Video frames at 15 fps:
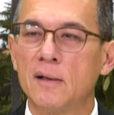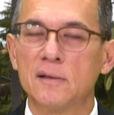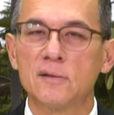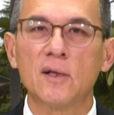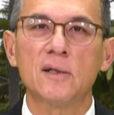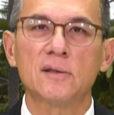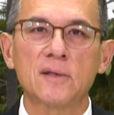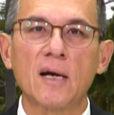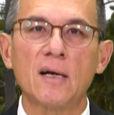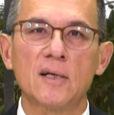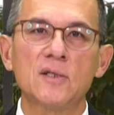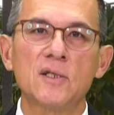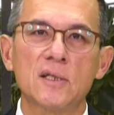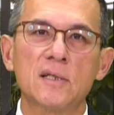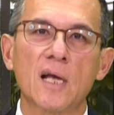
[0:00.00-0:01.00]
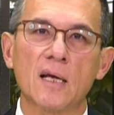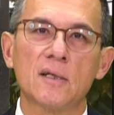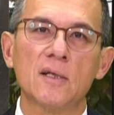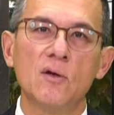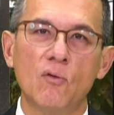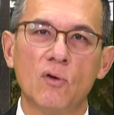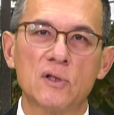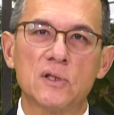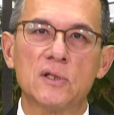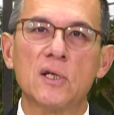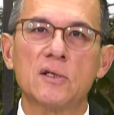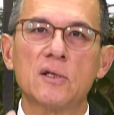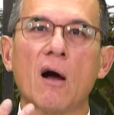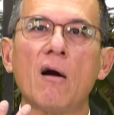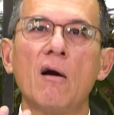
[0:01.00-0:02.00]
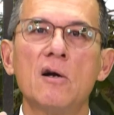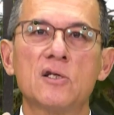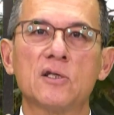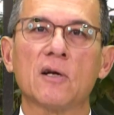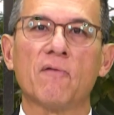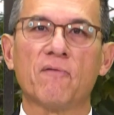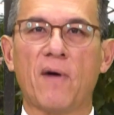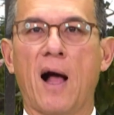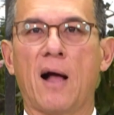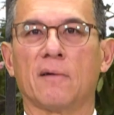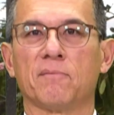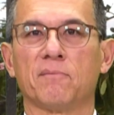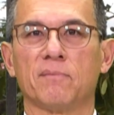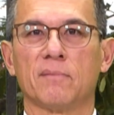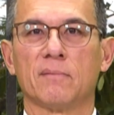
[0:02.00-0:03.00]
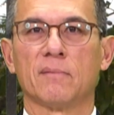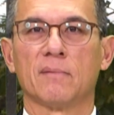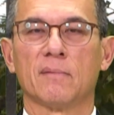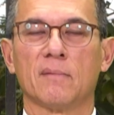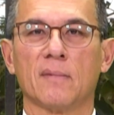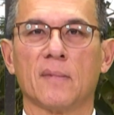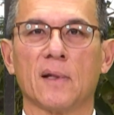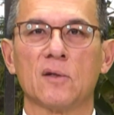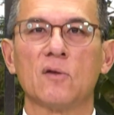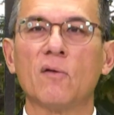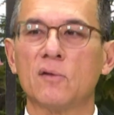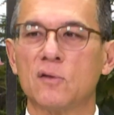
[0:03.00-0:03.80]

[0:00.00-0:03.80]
对，当然现在英国只剩下二十个法，就